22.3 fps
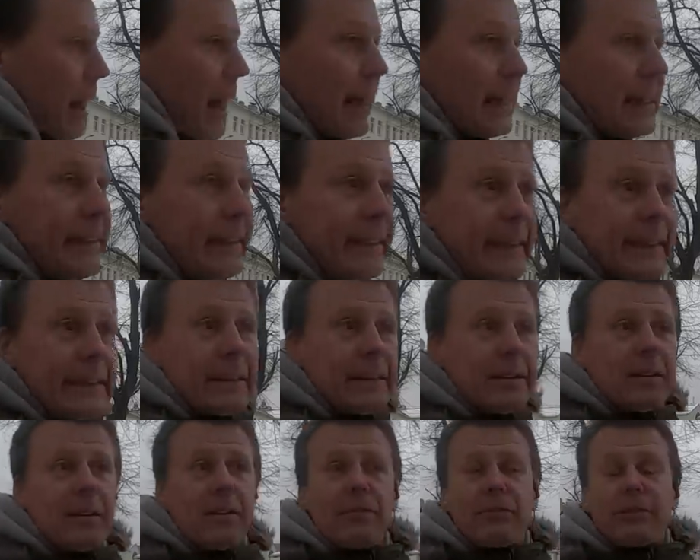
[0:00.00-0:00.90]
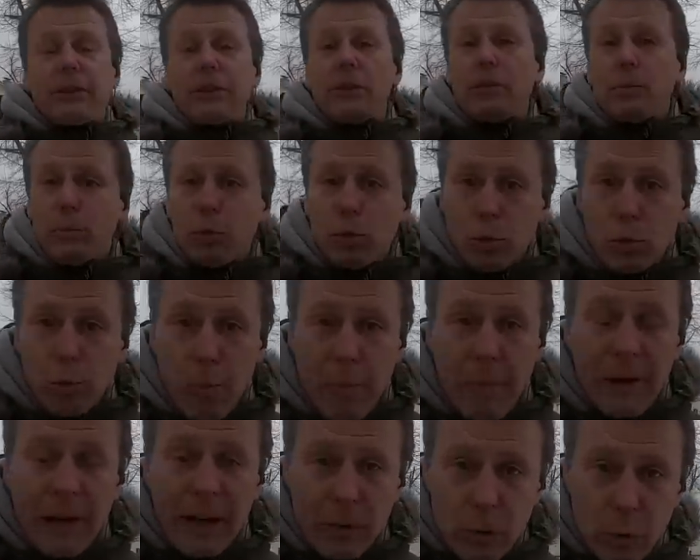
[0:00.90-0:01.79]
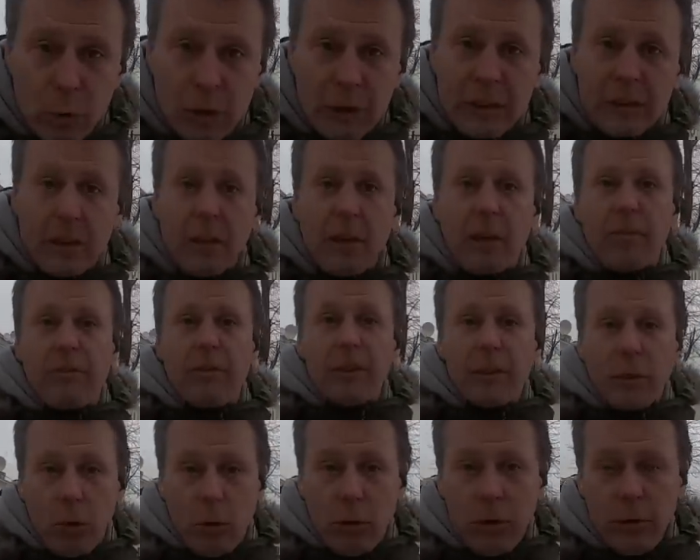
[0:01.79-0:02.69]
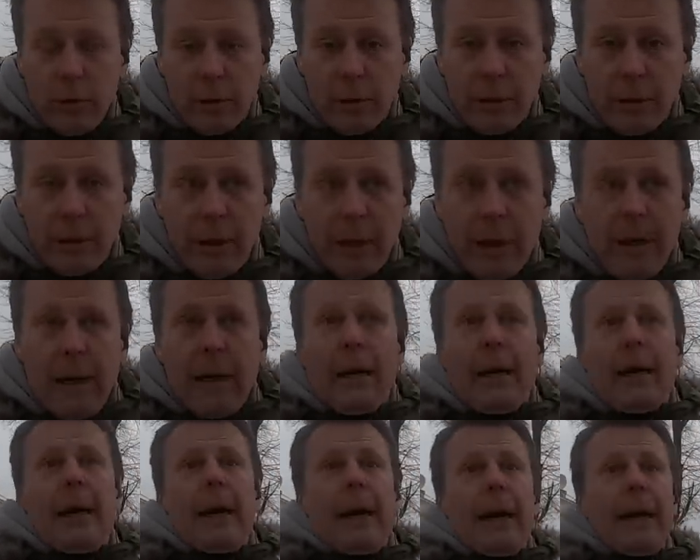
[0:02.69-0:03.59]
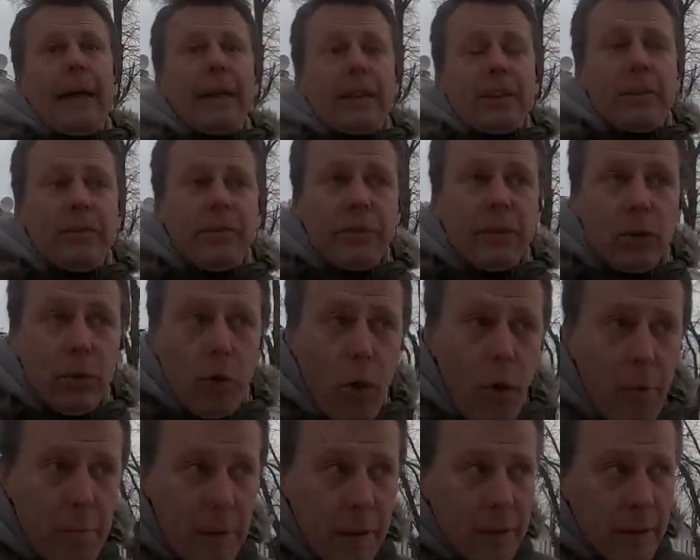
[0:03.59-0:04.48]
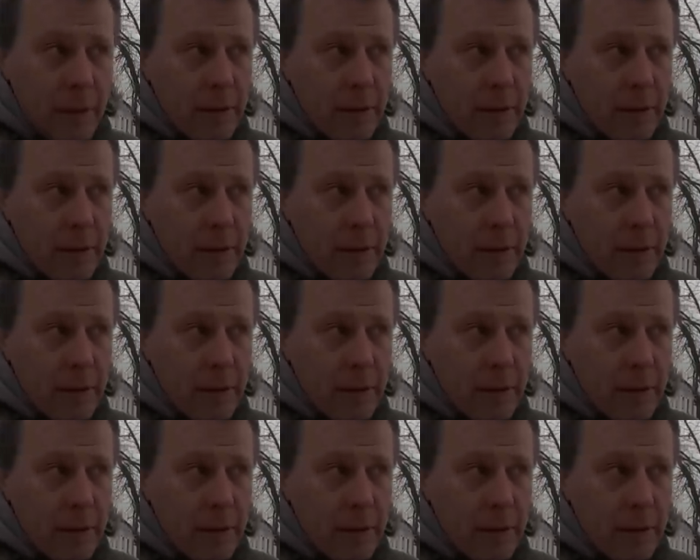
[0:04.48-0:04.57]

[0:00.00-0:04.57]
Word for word: они в тюрьму проносят вино, этим вином